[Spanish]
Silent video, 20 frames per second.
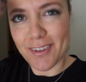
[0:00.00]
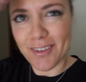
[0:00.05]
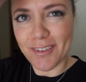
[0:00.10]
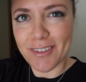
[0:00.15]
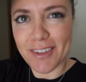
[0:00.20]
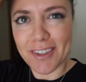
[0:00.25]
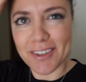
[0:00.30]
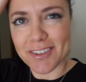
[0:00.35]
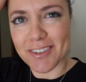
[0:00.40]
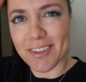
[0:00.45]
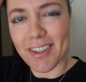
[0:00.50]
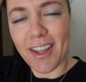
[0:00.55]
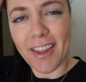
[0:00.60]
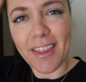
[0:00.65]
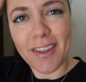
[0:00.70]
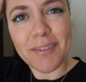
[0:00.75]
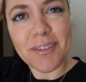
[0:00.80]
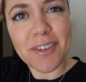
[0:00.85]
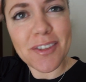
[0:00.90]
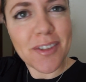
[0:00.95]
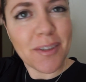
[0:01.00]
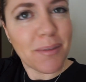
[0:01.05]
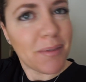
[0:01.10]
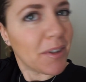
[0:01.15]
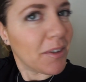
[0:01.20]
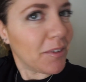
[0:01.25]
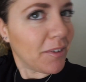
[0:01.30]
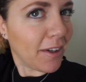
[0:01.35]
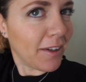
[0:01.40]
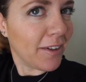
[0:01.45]
No me lo suelo hacer mucho,
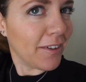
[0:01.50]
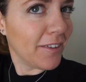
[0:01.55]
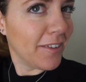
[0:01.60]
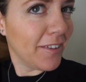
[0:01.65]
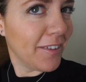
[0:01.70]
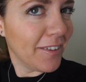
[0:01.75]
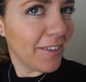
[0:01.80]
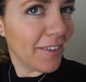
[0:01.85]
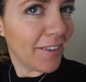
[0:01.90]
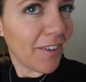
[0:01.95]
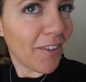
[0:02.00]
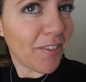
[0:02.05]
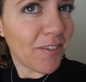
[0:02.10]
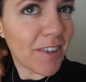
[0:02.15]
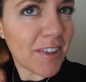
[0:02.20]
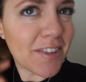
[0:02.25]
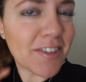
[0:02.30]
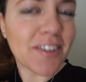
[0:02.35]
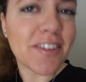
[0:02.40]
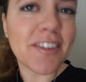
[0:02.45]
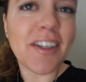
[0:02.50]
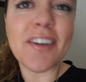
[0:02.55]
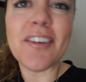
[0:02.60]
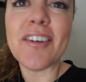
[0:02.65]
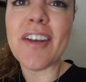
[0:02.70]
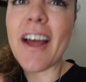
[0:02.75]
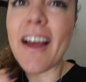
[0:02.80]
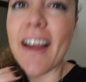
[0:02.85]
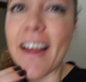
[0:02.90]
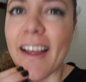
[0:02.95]
pero bueno, hoy me he hecho esa cola.